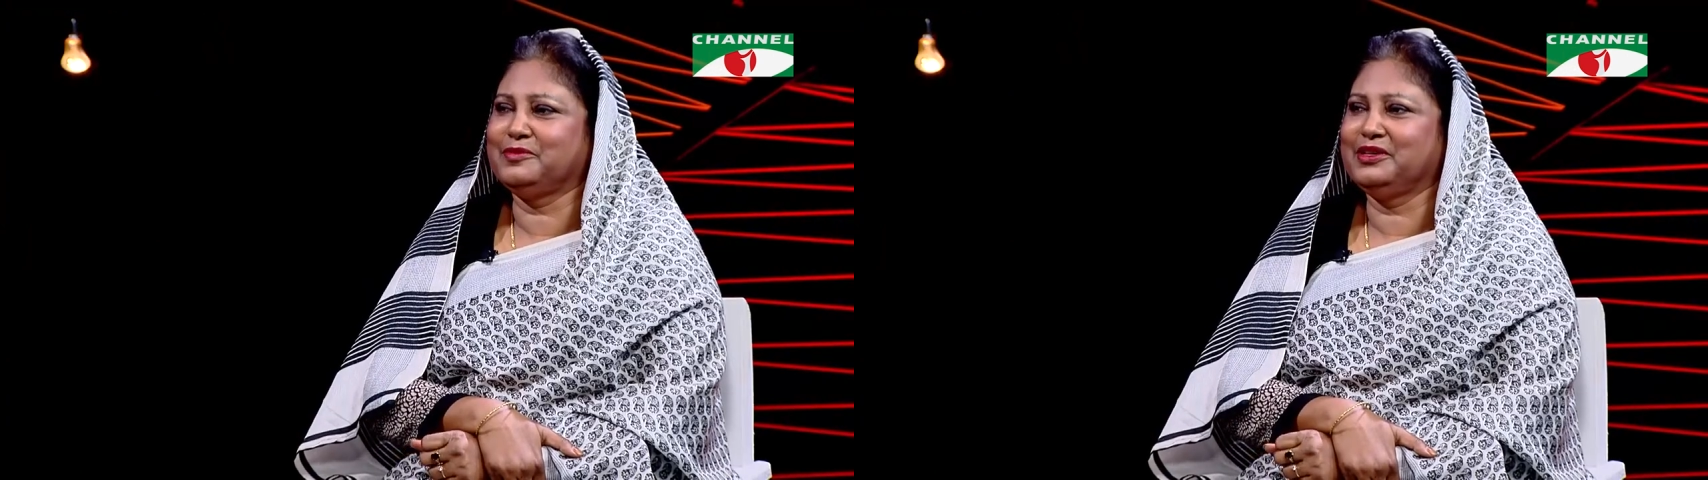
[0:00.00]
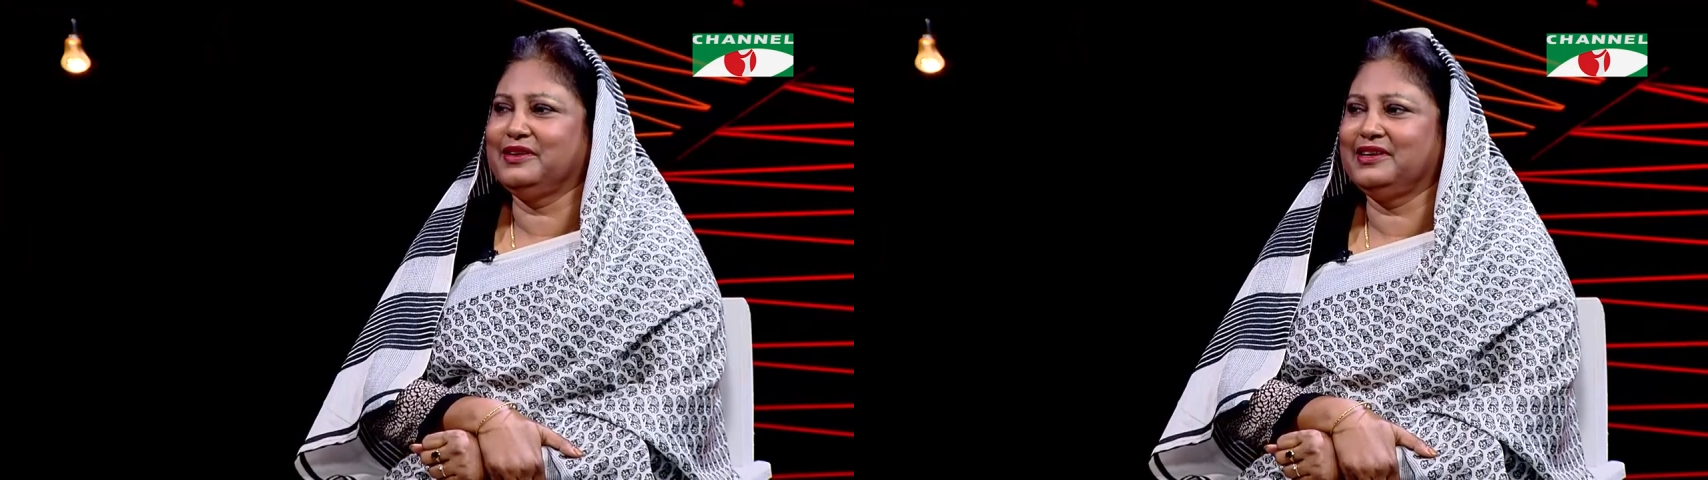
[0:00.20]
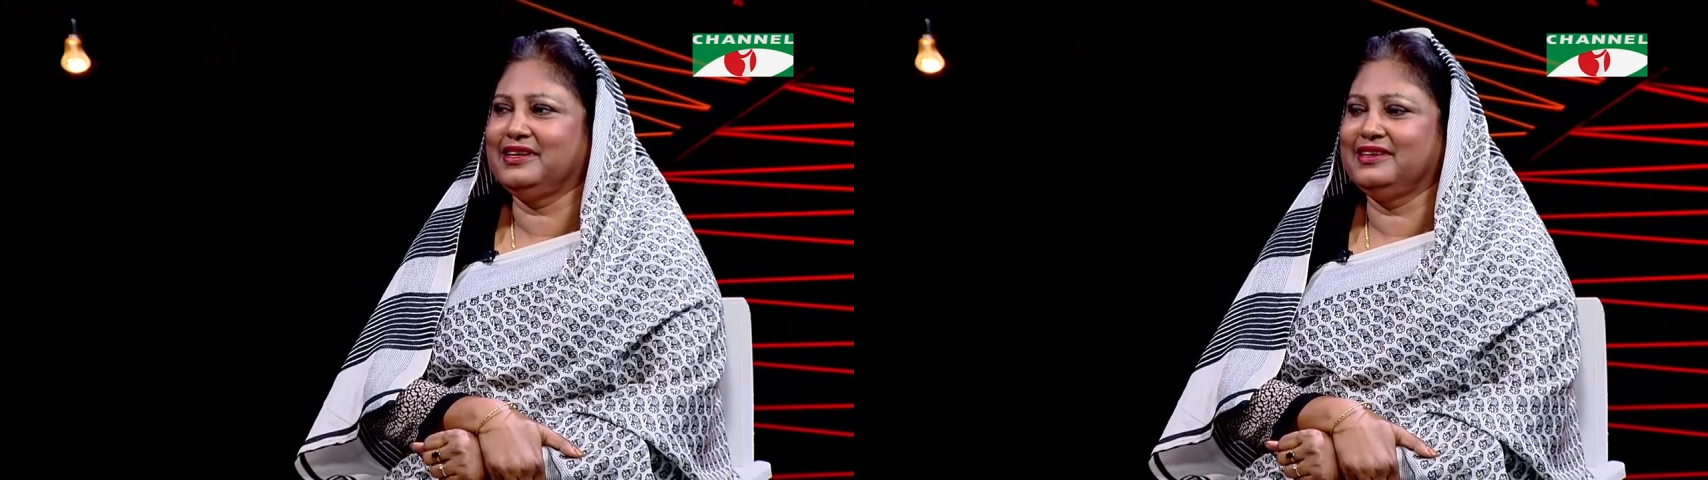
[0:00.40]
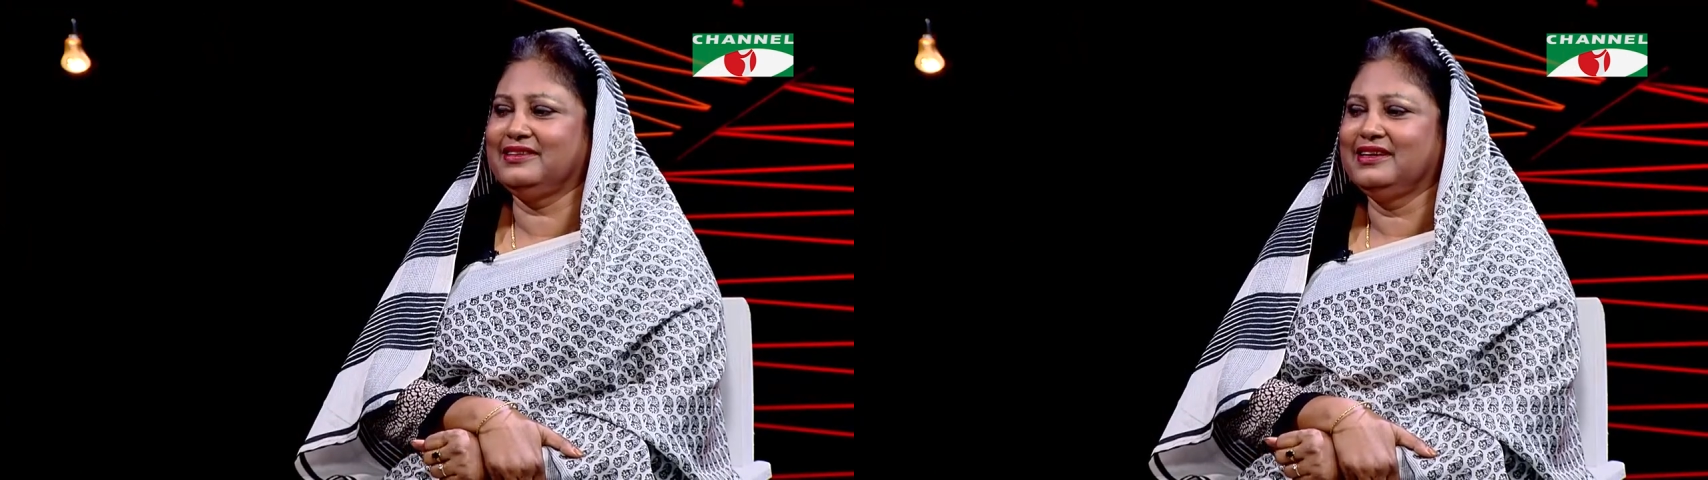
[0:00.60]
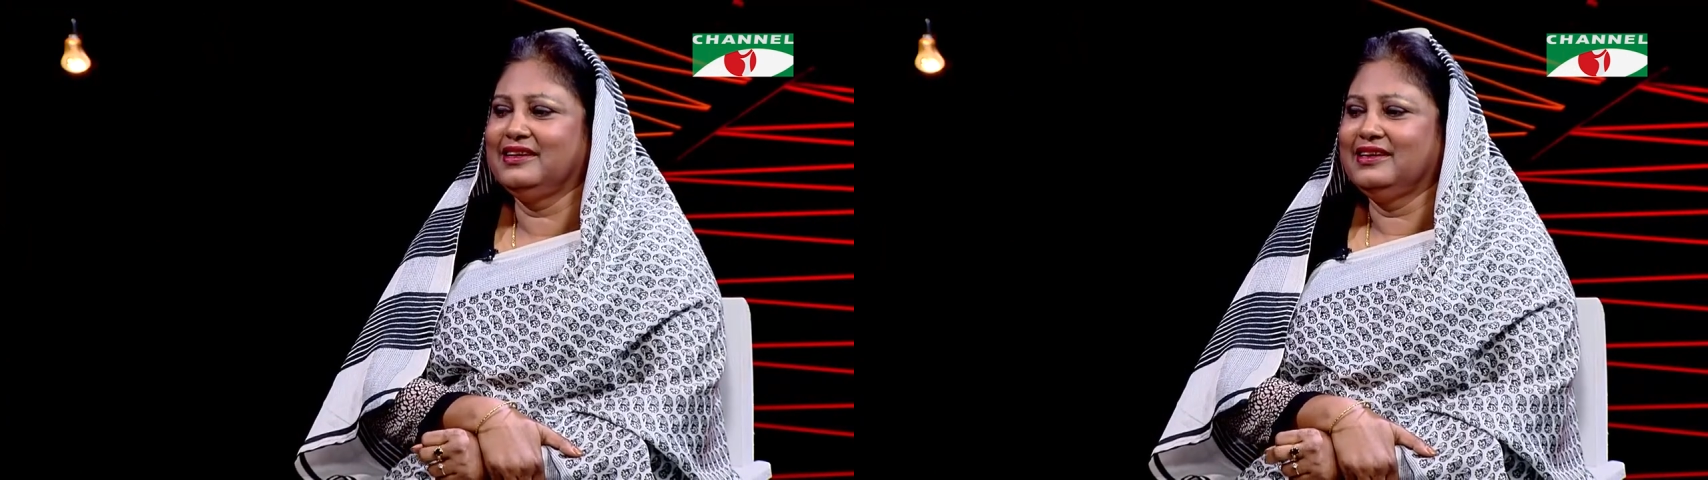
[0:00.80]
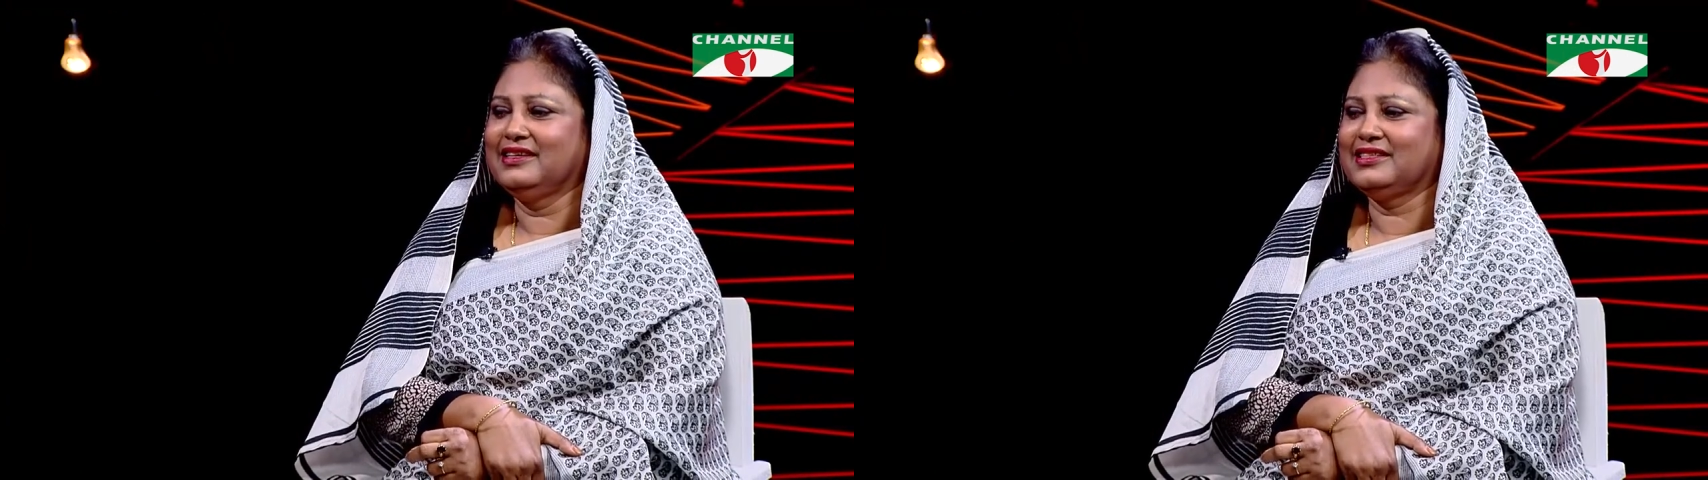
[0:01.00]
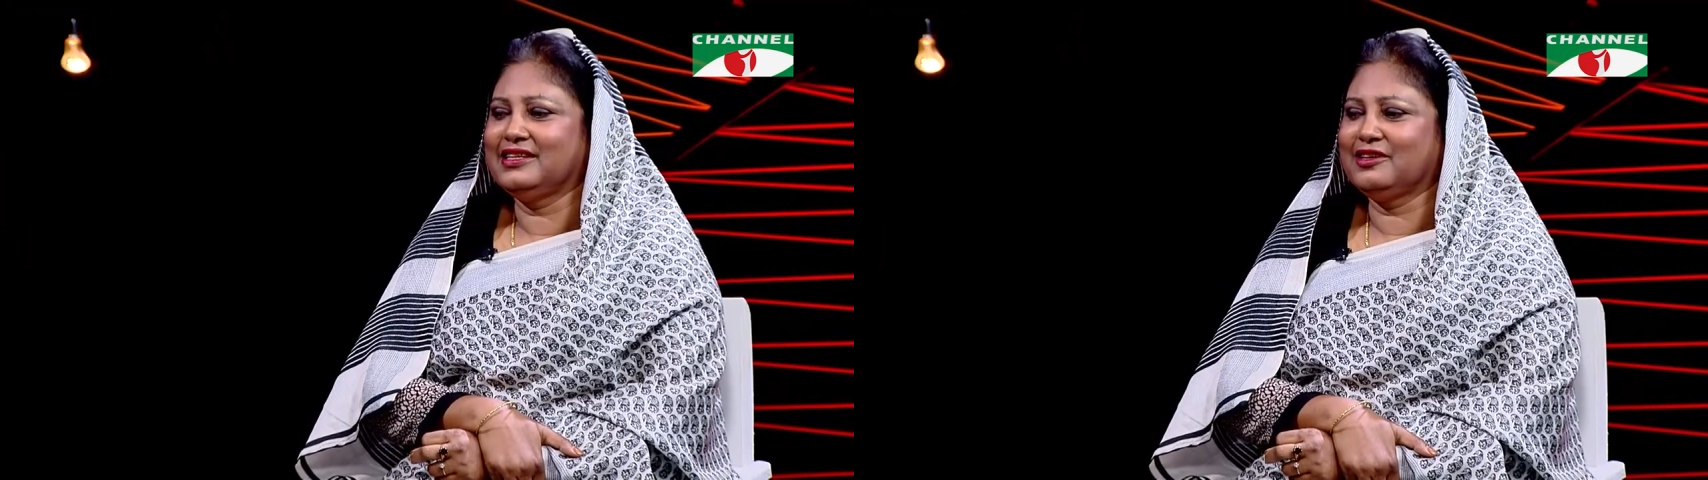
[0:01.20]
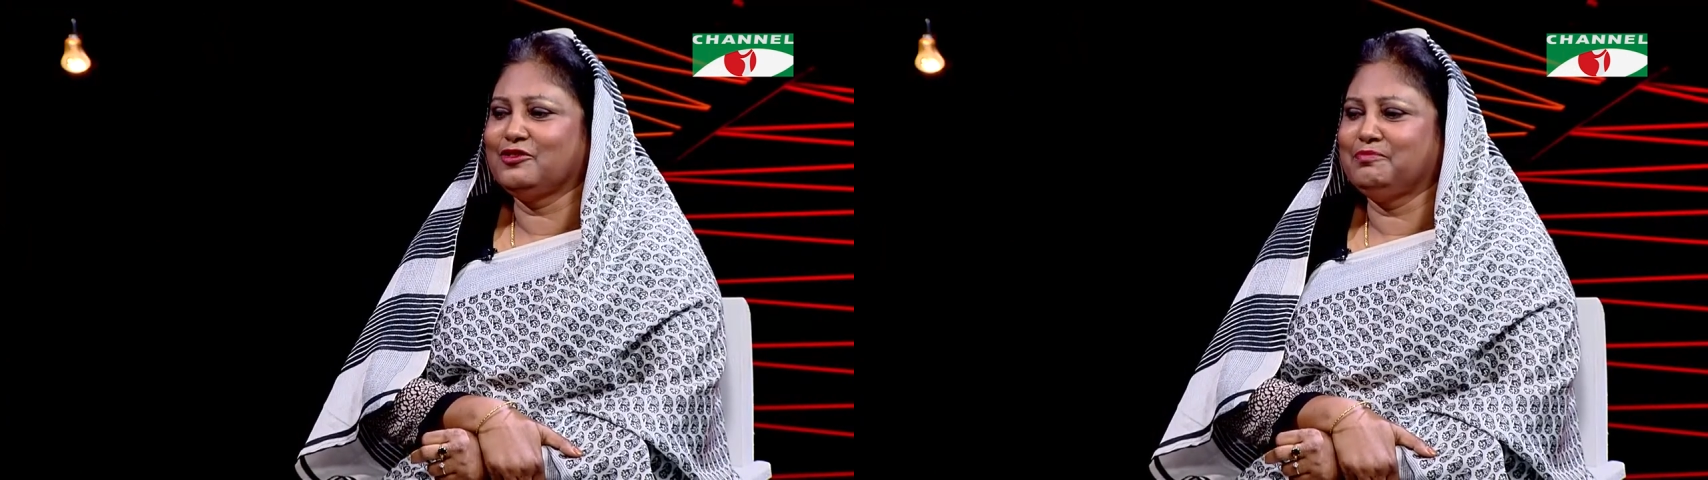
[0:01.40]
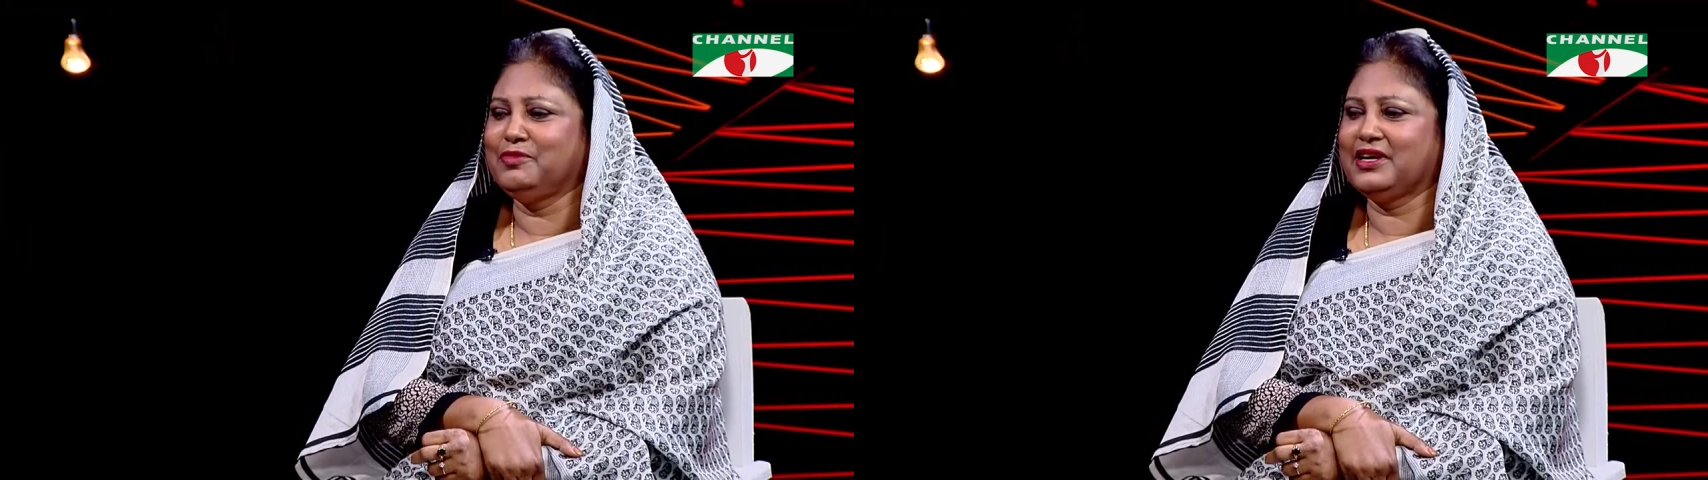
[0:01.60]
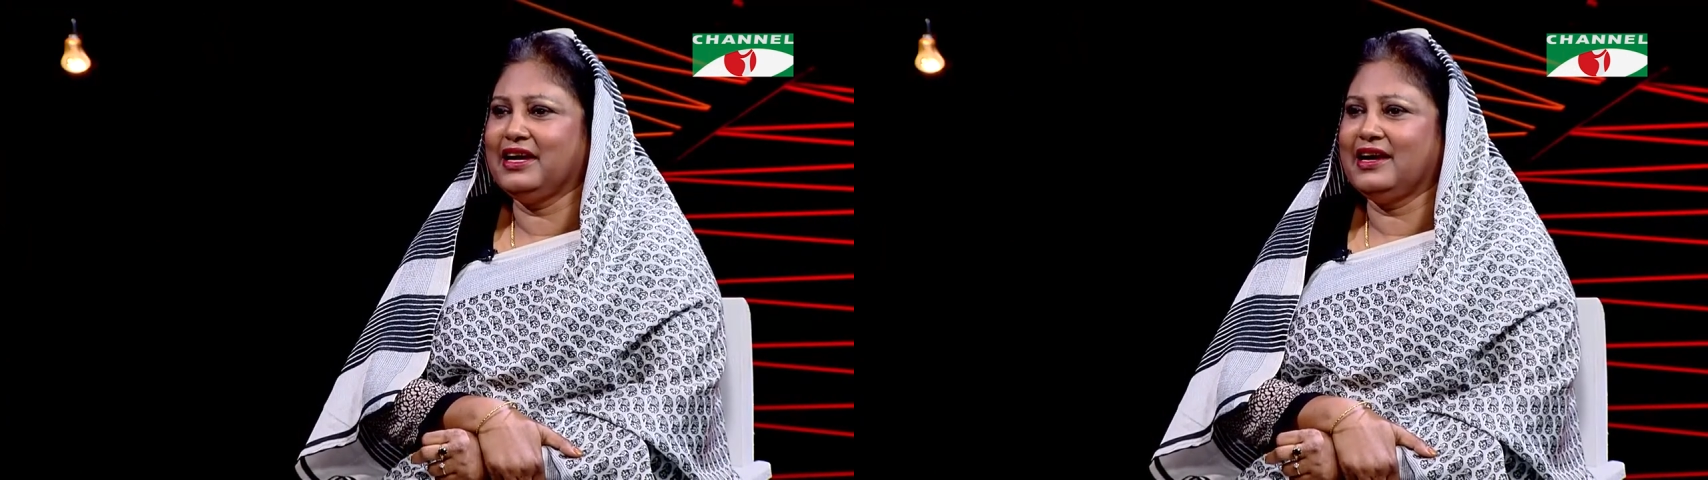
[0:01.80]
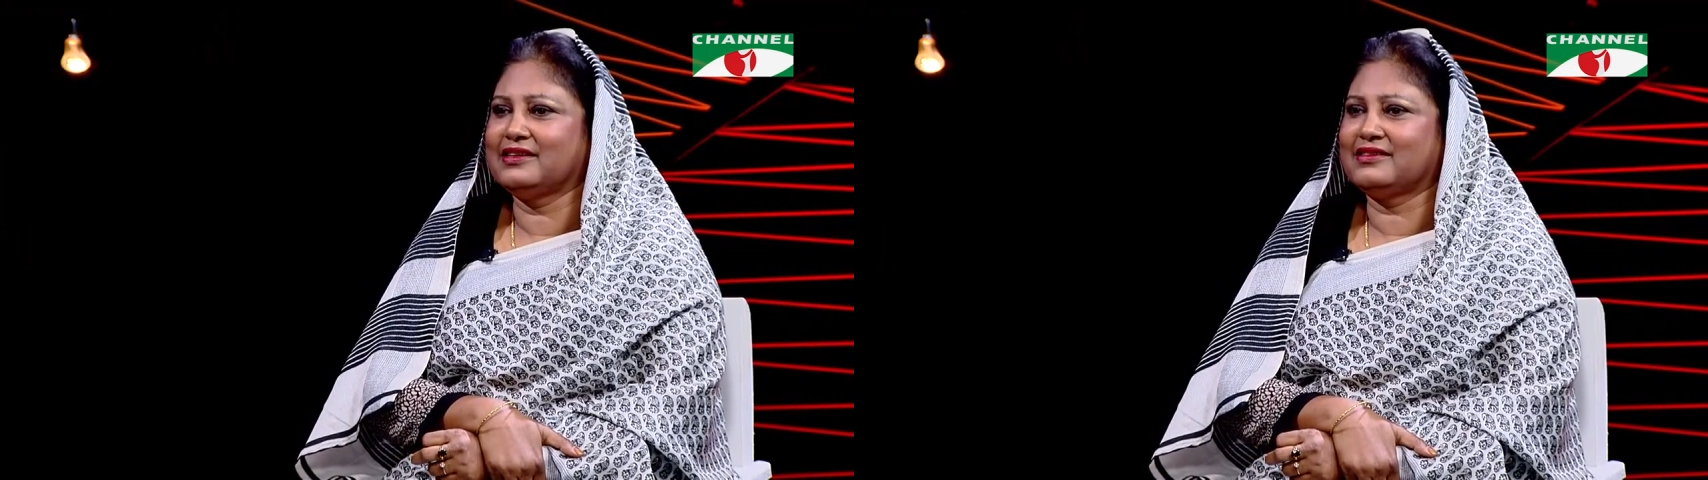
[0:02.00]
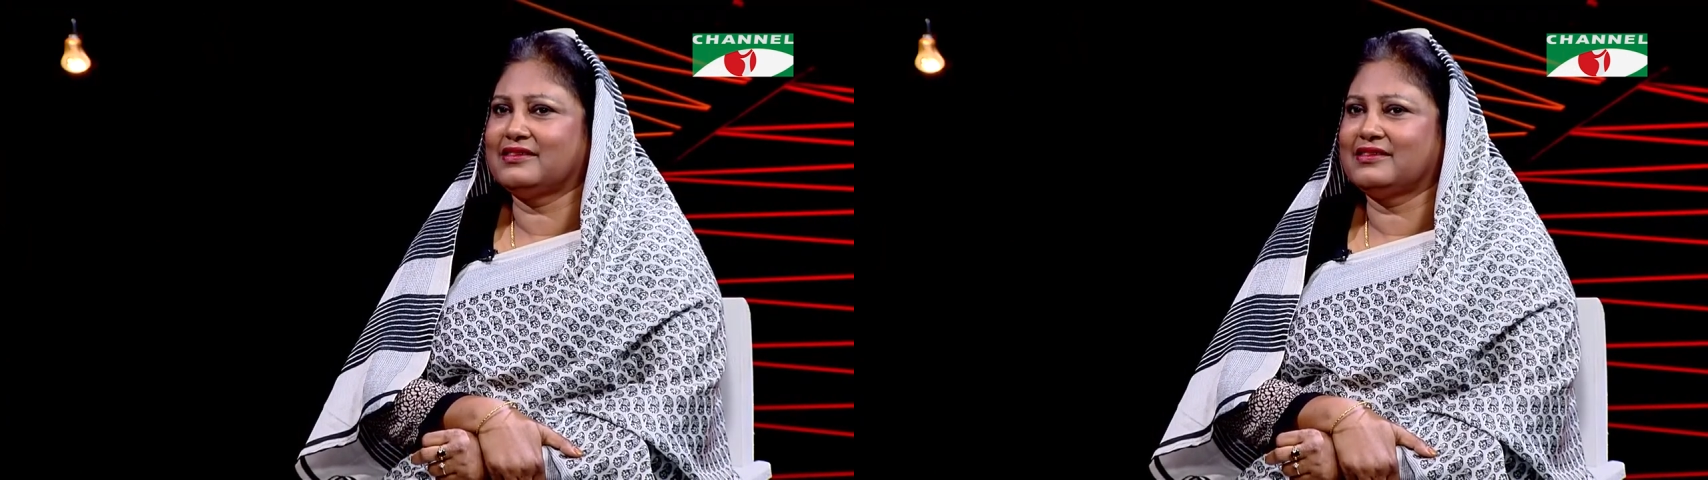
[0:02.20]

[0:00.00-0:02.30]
মনে হয় সেটা কমপক্ষে আট